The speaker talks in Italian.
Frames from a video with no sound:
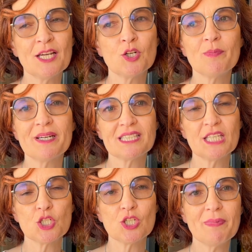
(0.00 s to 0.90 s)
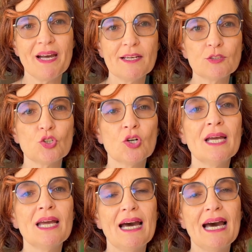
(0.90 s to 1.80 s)
hanno partecipato
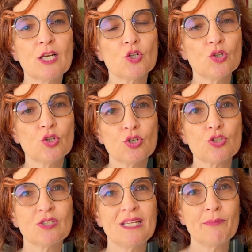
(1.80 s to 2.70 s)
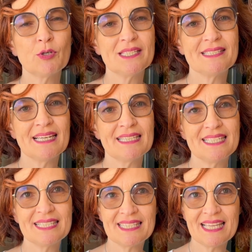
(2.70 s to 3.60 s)
al concorso della Polizia
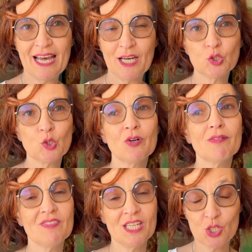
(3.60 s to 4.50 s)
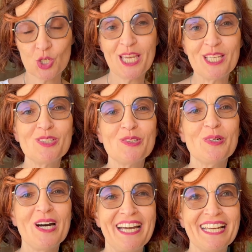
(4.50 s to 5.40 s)
di Stato
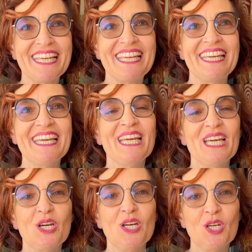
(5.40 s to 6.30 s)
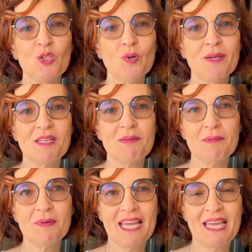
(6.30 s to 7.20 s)
vincendo anche eh, due
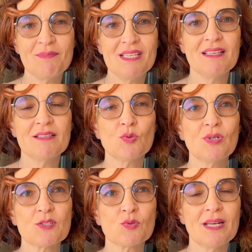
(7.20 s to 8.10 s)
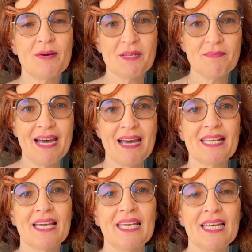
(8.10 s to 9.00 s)
primi premi sulla scuola
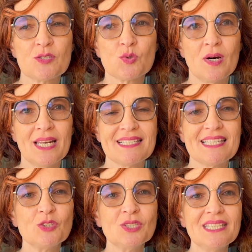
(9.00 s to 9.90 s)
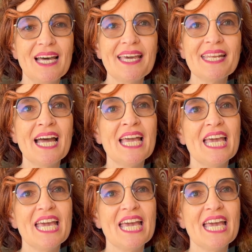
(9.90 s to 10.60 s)
primaria e la scuola secondaria,